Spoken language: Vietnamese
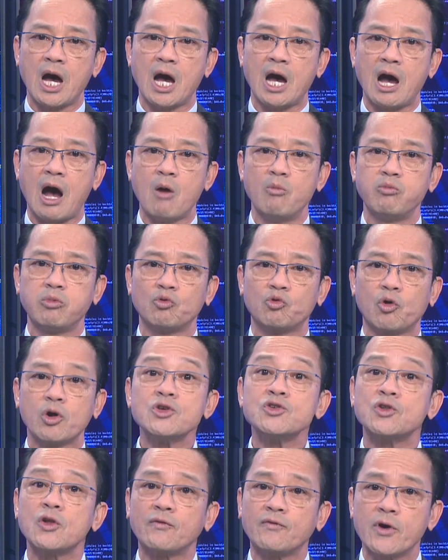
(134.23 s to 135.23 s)
À, ông
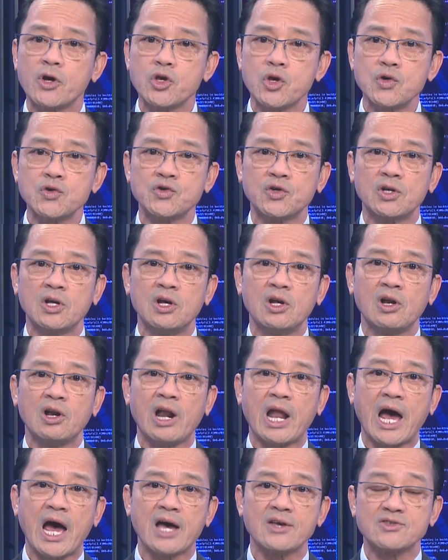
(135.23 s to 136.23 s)
Christopher Hughes
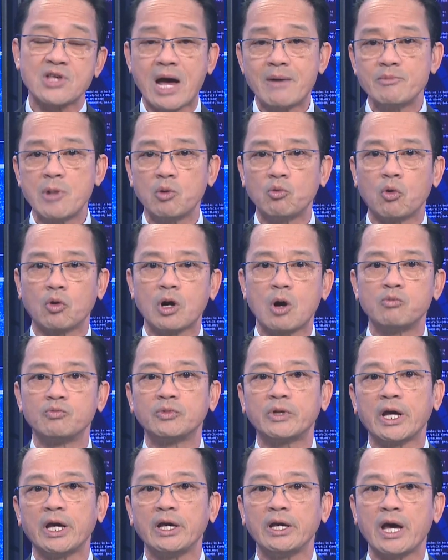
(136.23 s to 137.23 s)
là giám đốc của
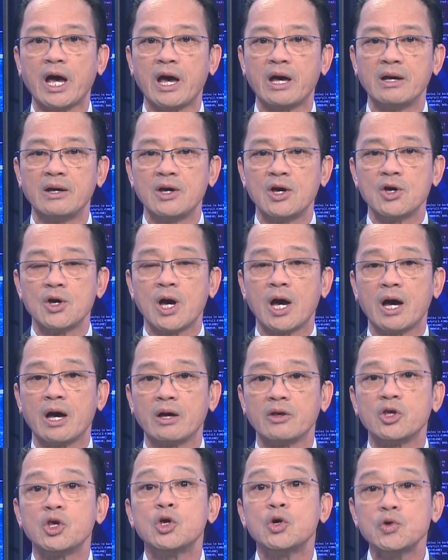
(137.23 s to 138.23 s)
công ty à,
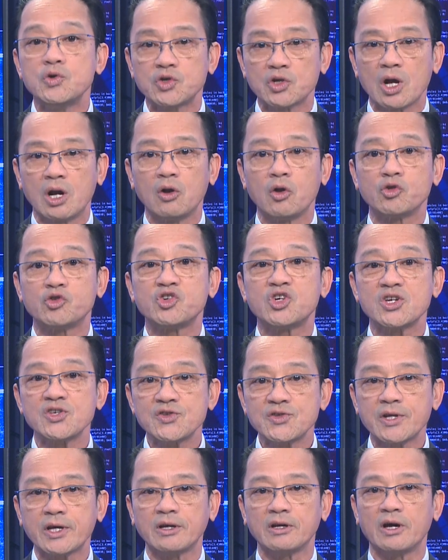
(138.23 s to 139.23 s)
à Hughes
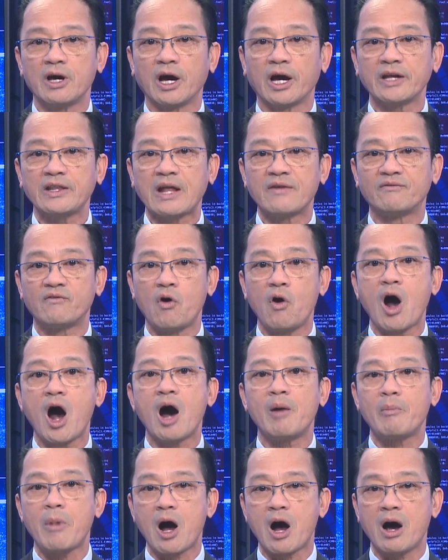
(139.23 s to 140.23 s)
Logistics ở cái thành phố
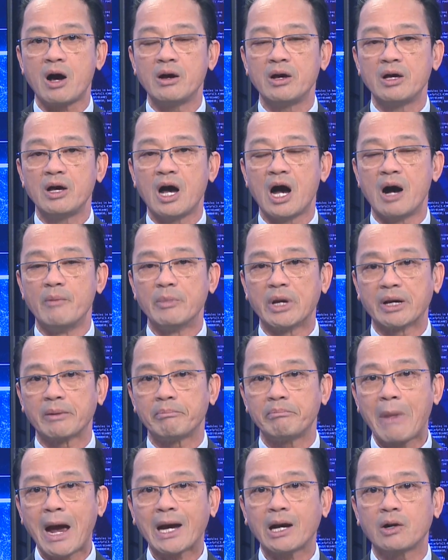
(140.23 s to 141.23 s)
Armagh ở
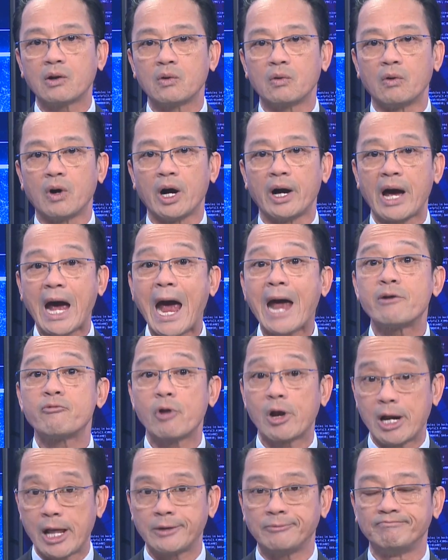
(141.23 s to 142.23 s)
miền Bắc của
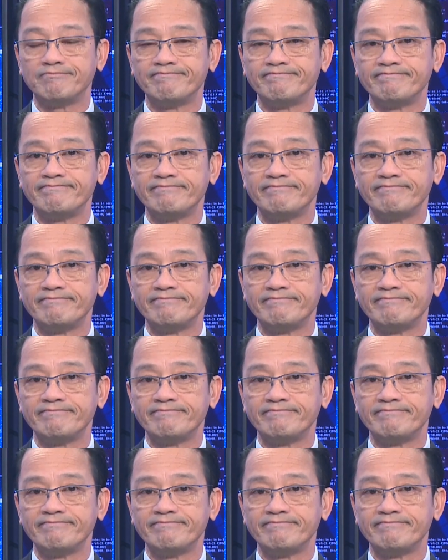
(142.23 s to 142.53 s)
Ireland.